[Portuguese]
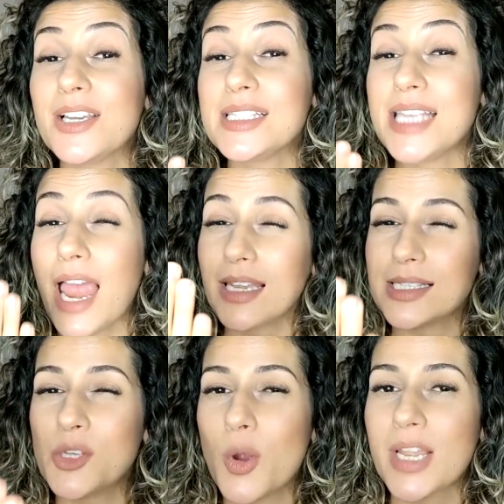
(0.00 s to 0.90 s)
se ela
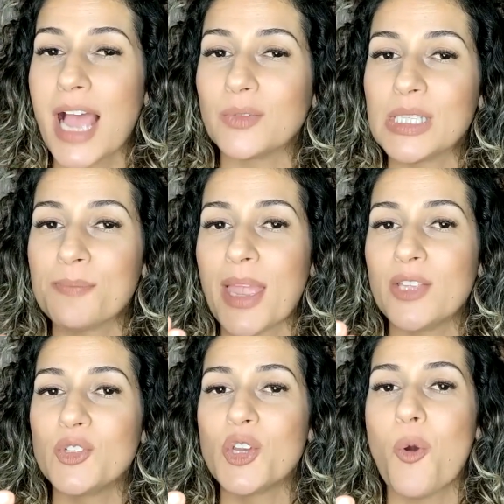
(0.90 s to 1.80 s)
se olhar no espelho
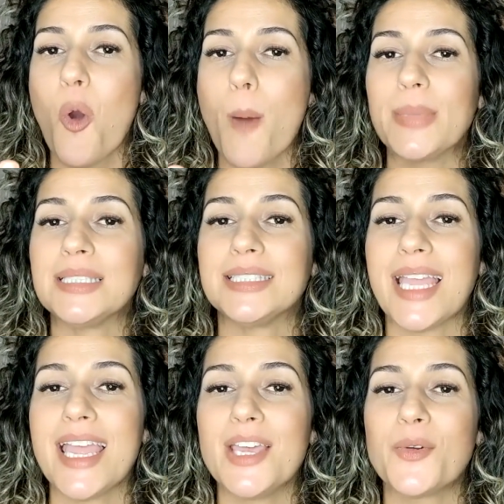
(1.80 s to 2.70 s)
de corpo
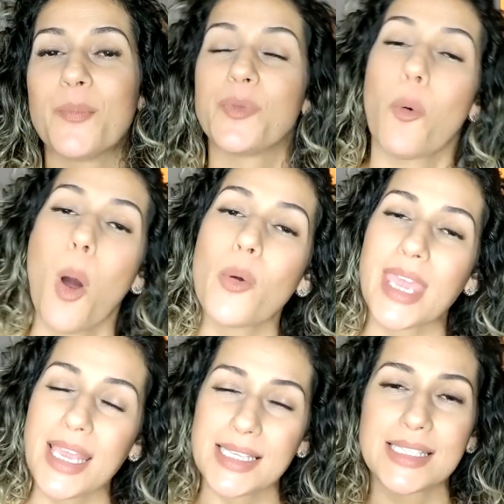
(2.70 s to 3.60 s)
inteiro, ou
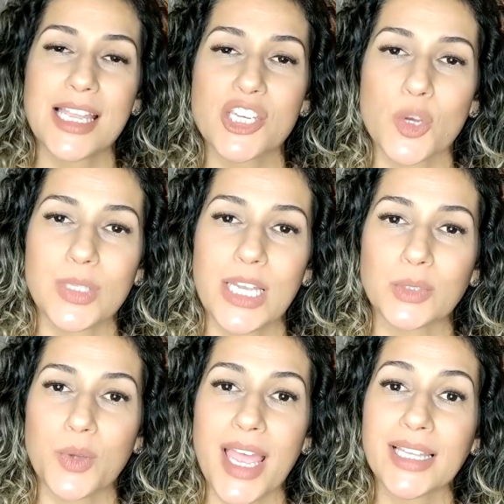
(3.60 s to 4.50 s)
alguém que esteja olhando
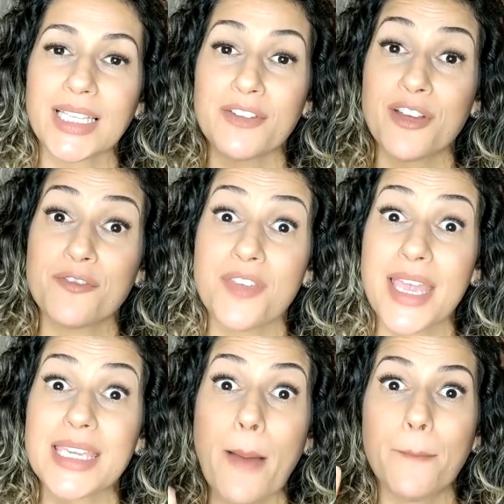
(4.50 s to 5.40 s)
ela, ela vai ver
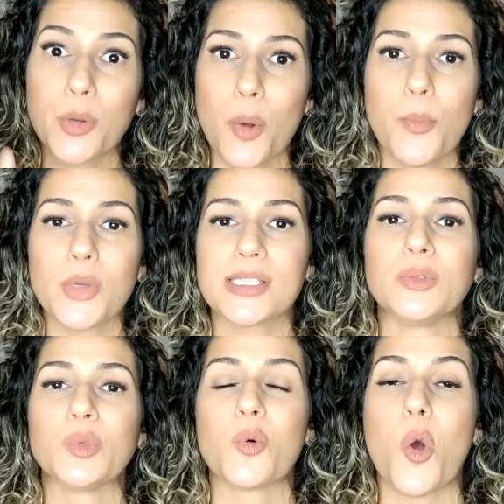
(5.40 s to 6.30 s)
que a proporção do
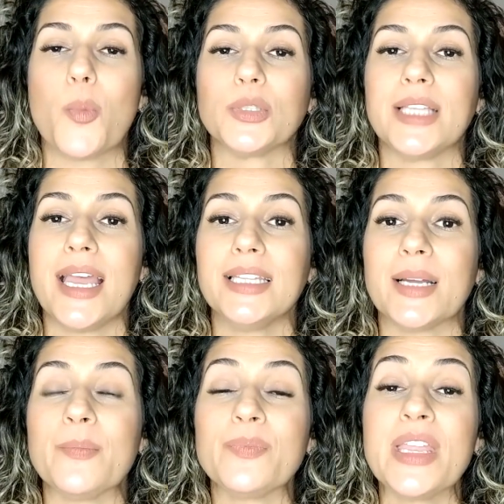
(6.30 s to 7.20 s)
corpo dela
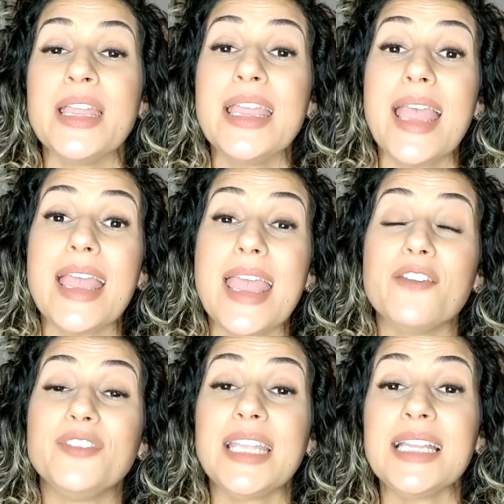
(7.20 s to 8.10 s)

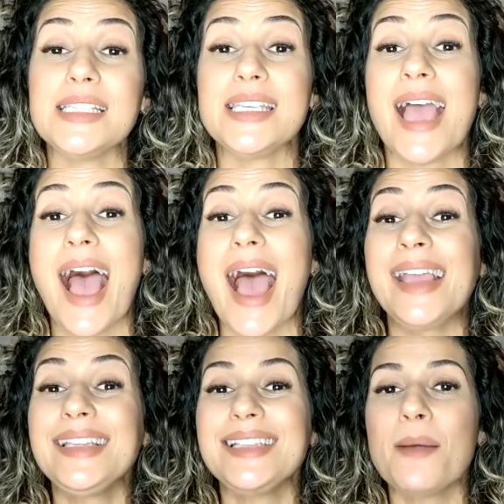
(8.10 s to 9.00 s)
evidencia
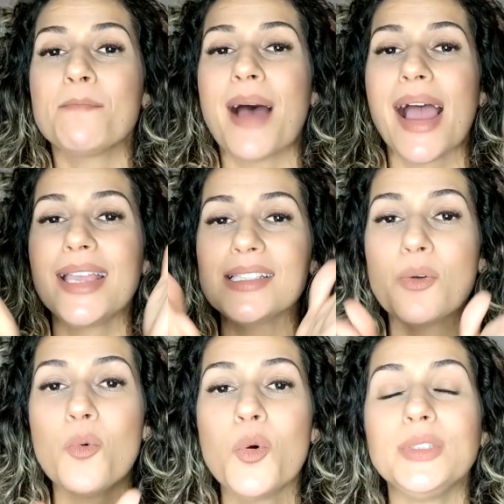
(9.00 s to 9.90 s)
ainda mais
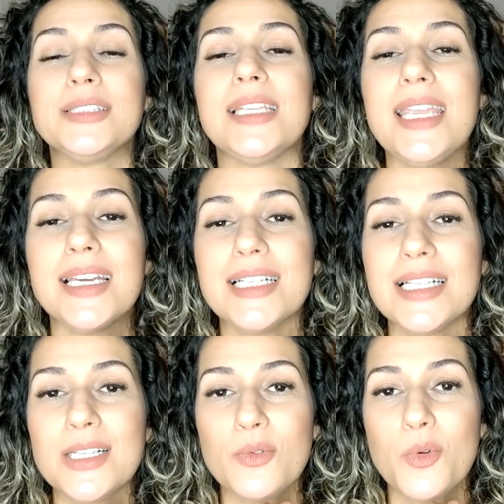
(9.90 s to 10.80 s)
o
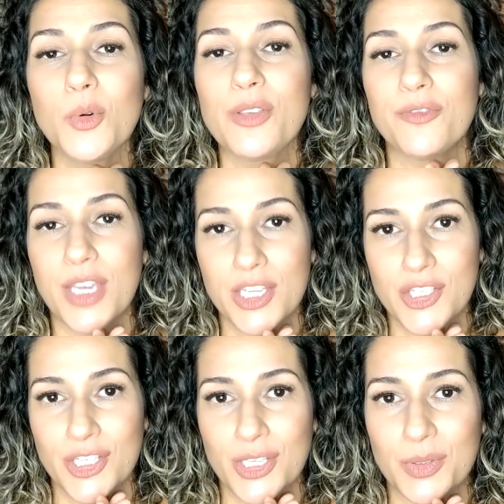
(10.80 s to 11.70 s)
triângulo
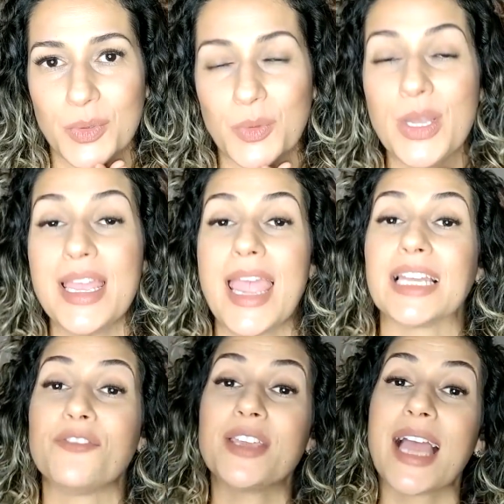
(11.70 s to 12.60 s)
invertido. Ela
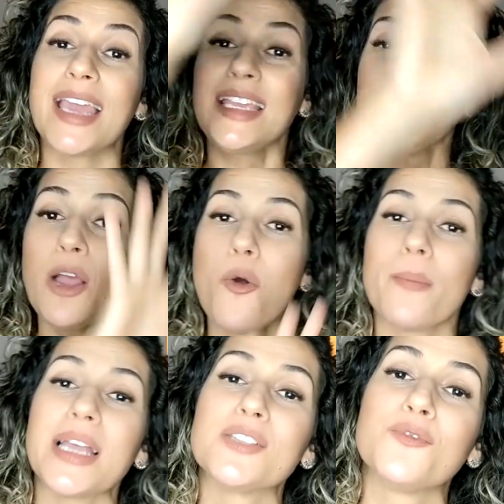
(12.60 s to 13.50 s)
fica ainda com mais
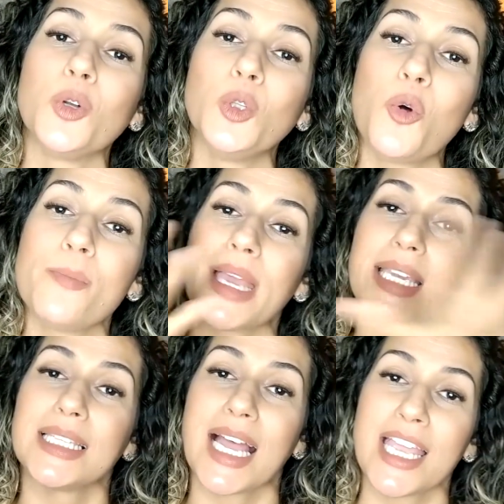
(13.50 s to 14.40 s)
volume aqui na
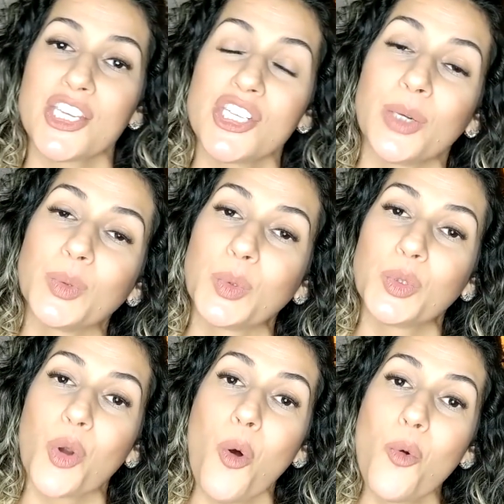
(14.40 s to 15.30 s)
região do
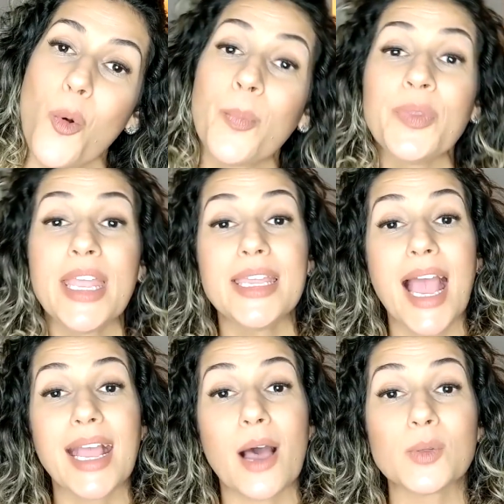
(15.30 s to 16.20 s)
tronco e a
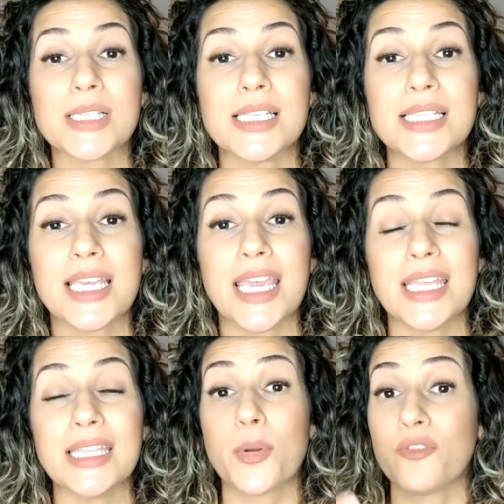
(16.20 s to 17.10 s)
calça skinny
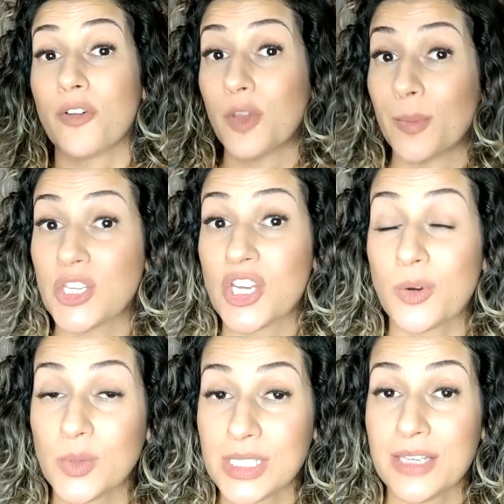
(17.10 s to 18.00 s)

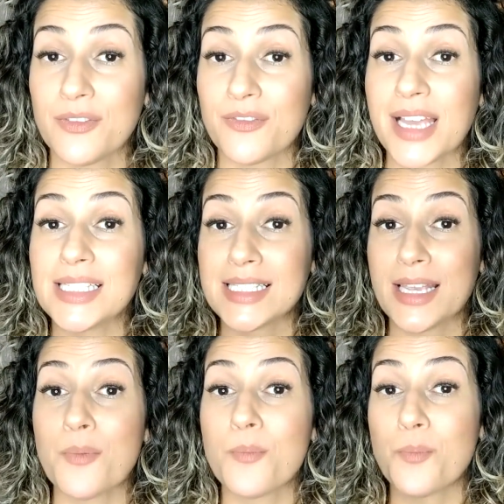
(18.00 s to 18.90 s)
provavelmente inclusive vai
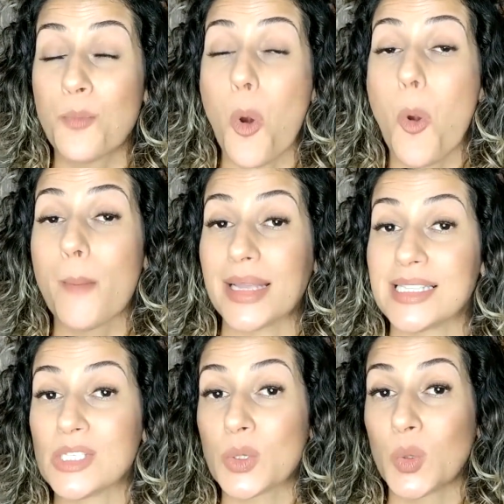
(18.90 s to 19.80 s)
ser um pouco
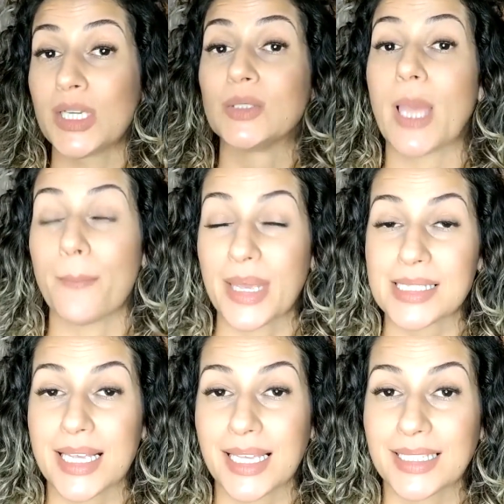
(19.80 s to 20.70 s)
mais escura do que a
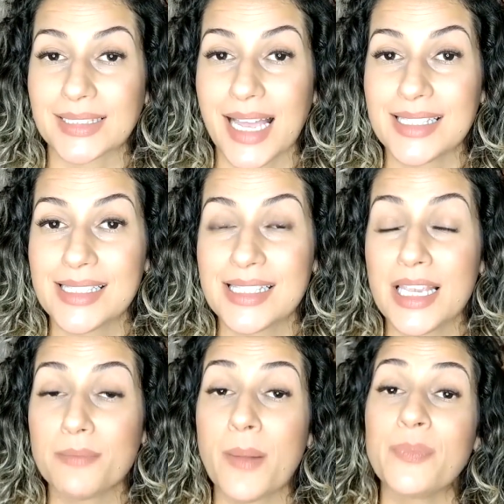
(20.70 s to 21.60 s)
peça que ela tá em
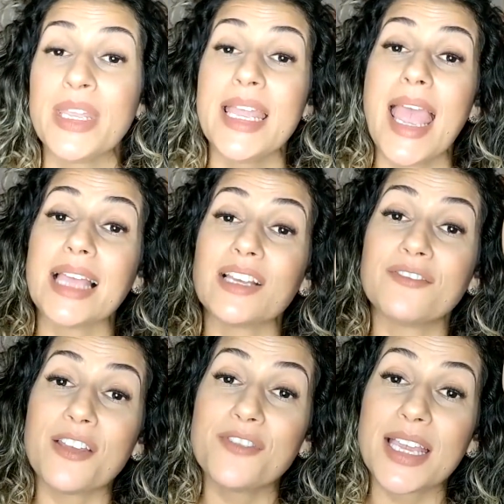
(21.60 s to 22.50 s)
cima.
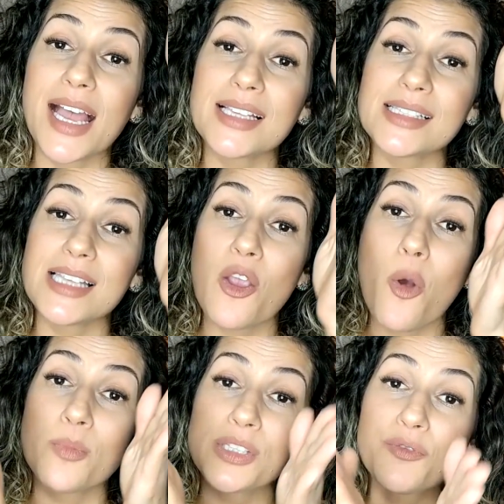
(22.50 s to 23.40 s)
Ela vai ficar assim
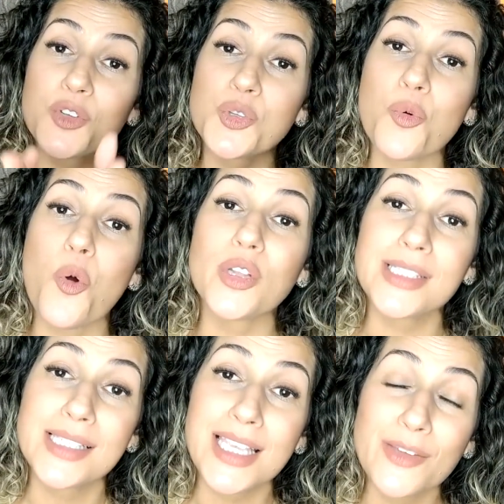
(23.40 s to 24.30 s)
como se fosse um
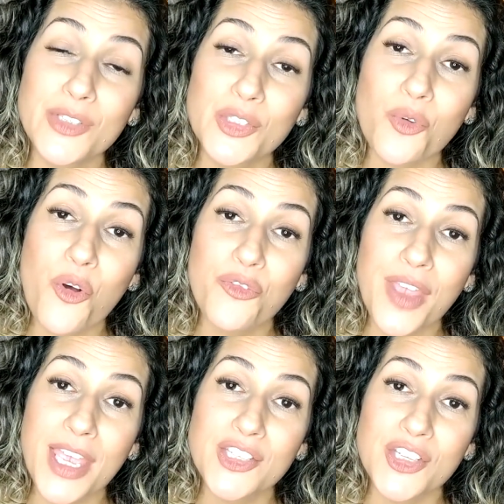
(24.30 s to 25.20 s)
conezinho de
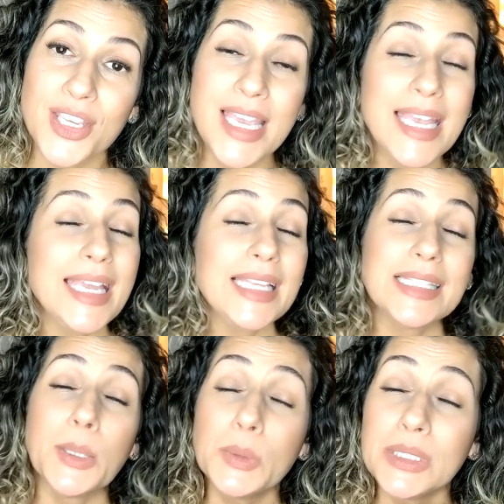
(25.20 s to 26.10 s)
sorvete.
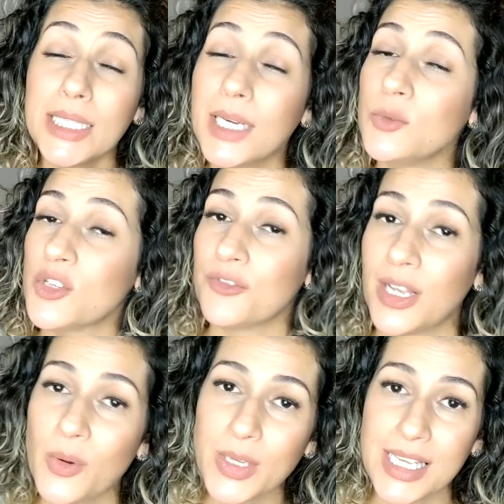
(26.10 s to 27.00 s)
Então não te
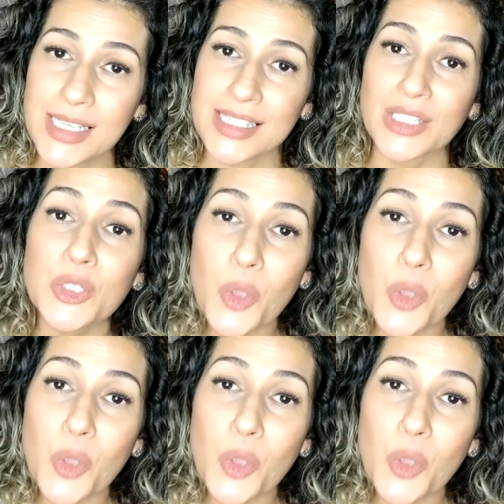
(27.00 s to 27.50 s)
valoriza,